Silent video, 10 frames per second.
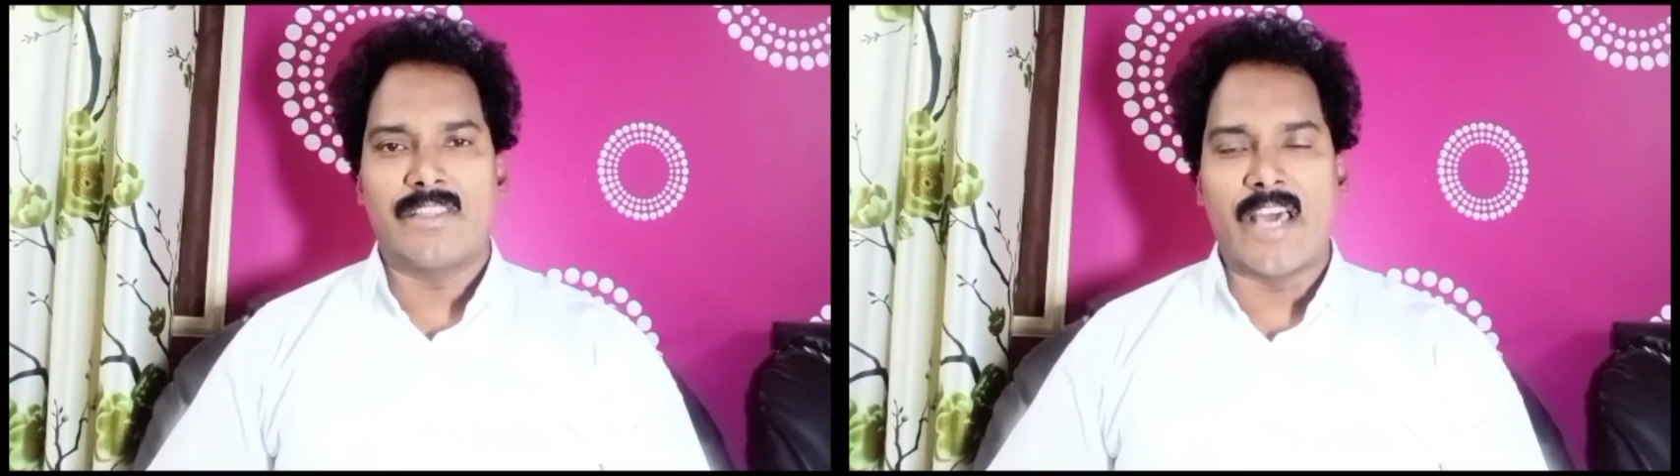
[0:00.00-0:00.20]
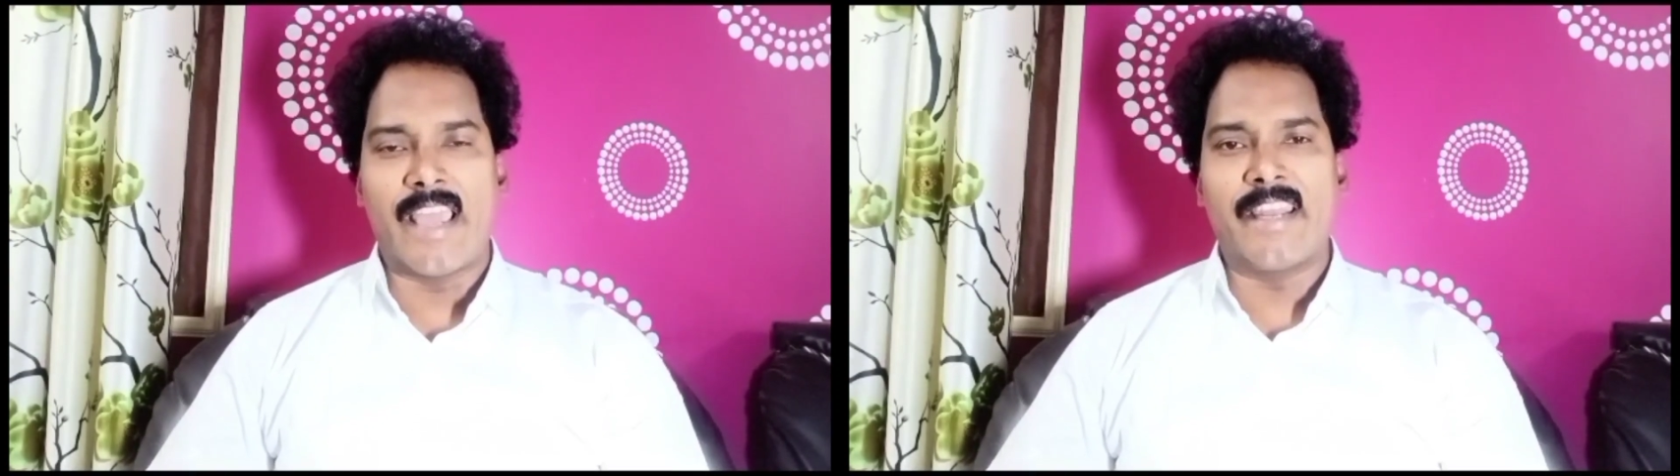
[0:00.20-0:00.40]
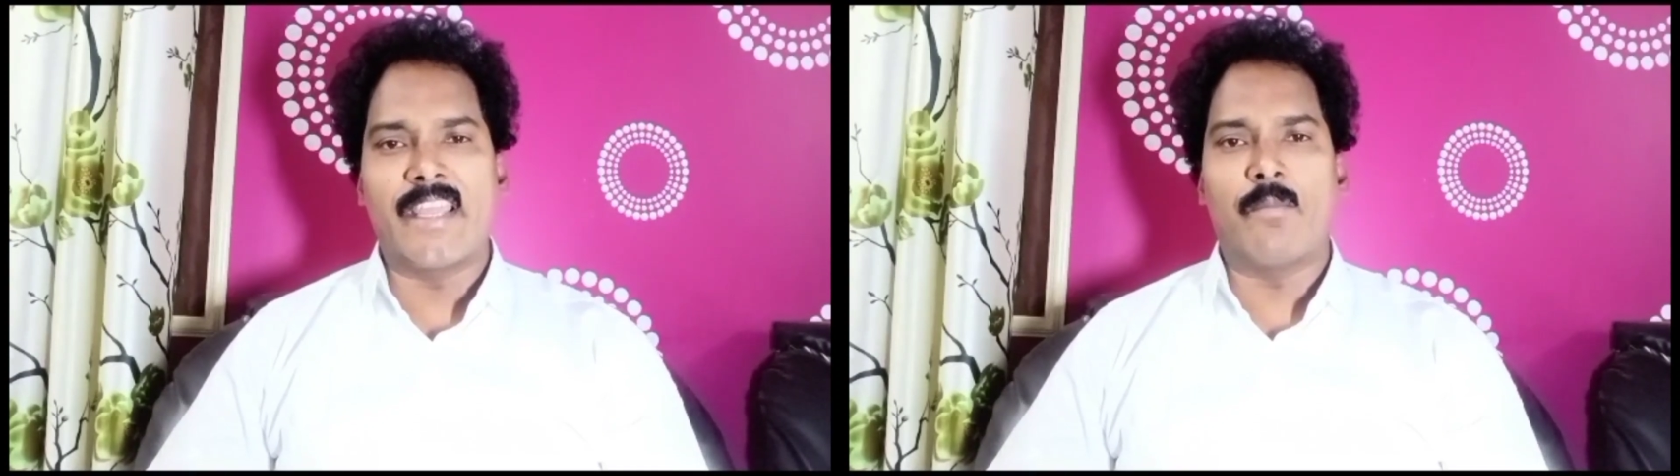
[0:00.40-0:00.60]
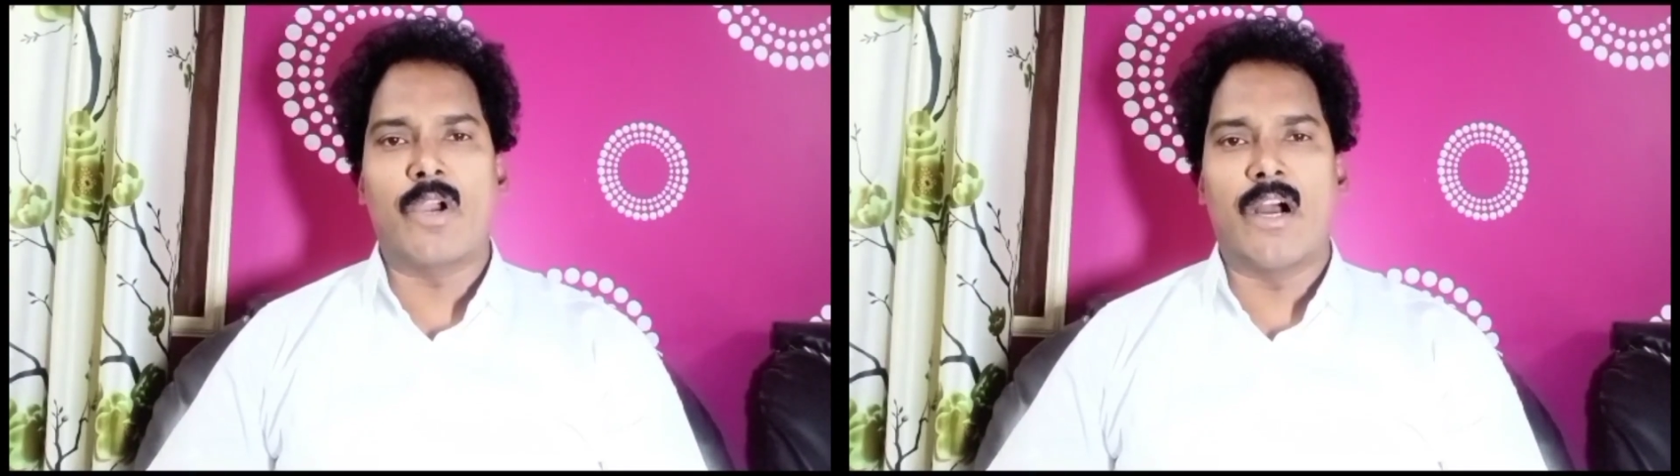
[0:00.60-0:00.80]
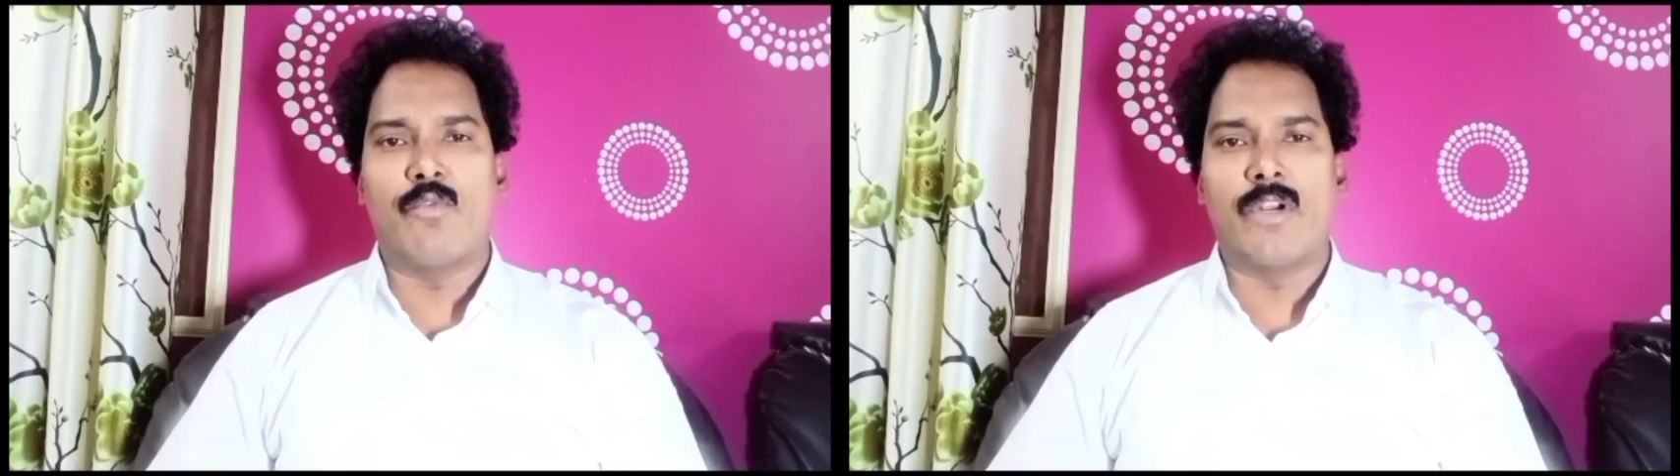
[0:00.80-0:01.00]

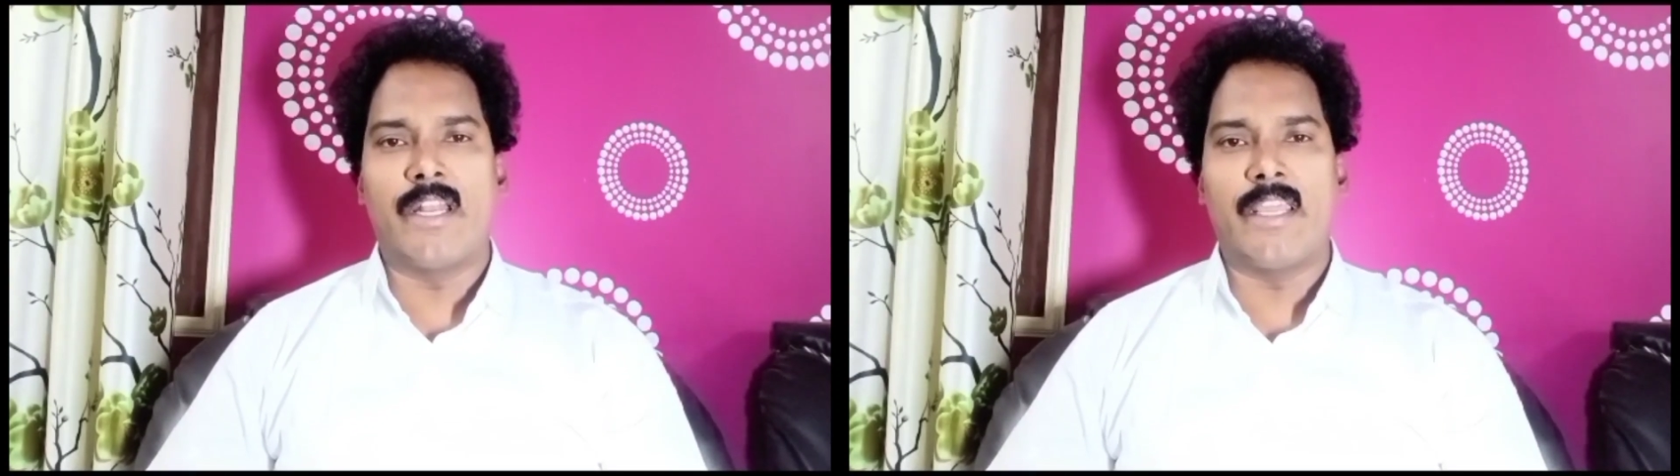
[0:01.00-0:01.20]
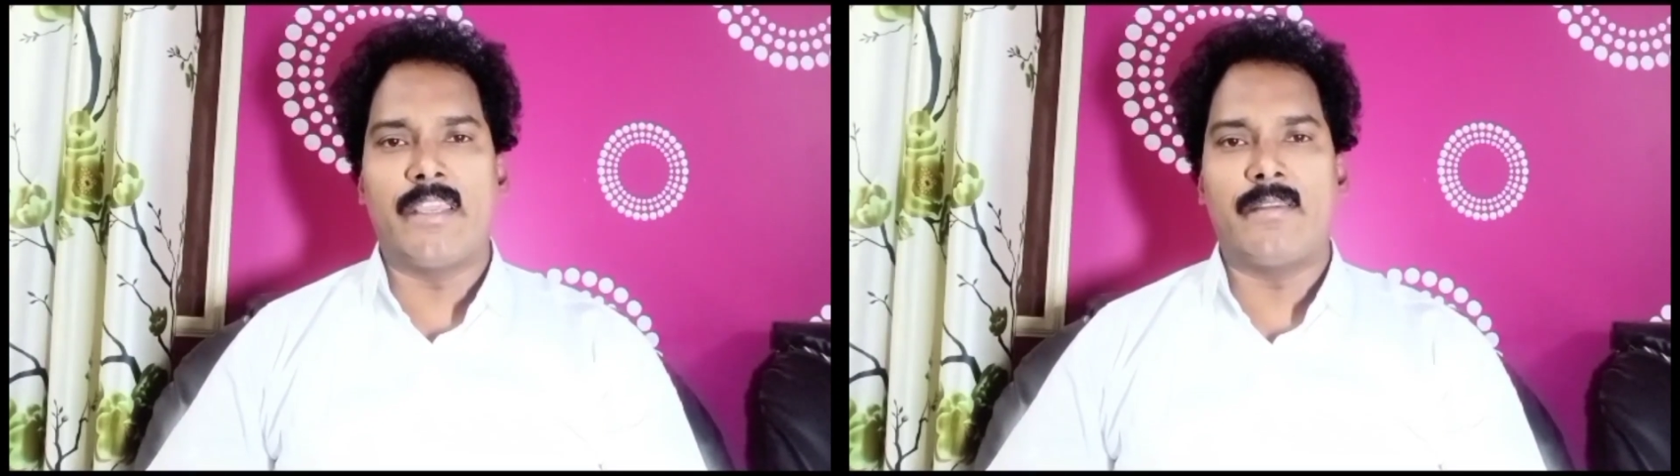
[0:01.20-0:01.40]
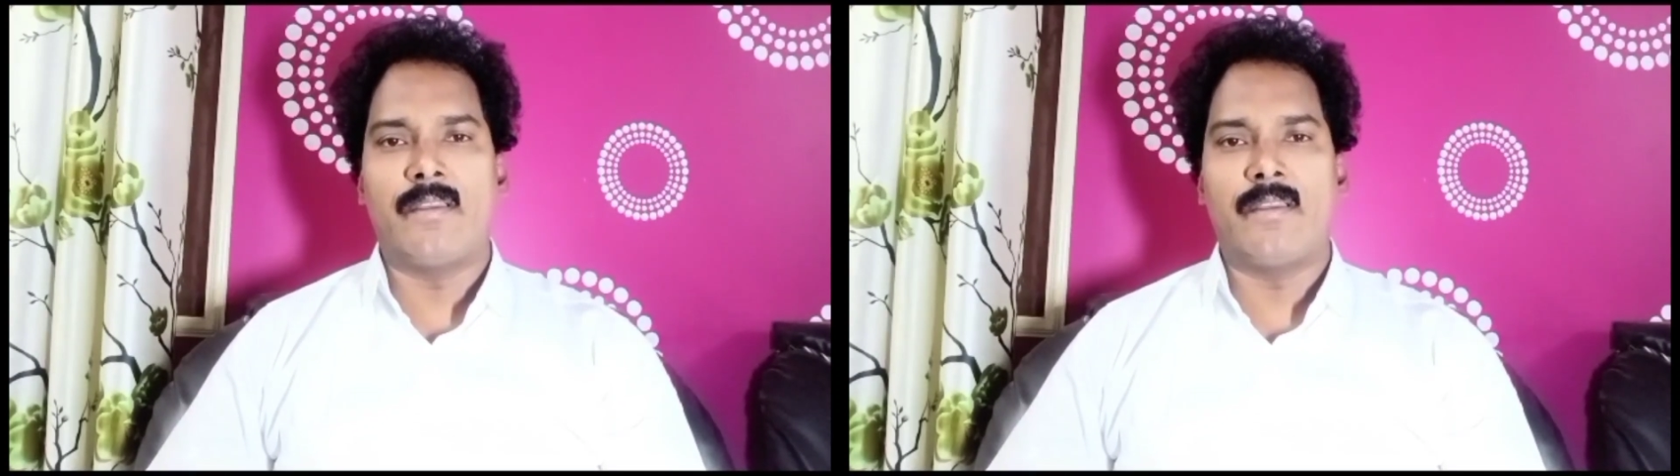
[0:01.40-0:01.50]
ధైర్యముగా ఉండి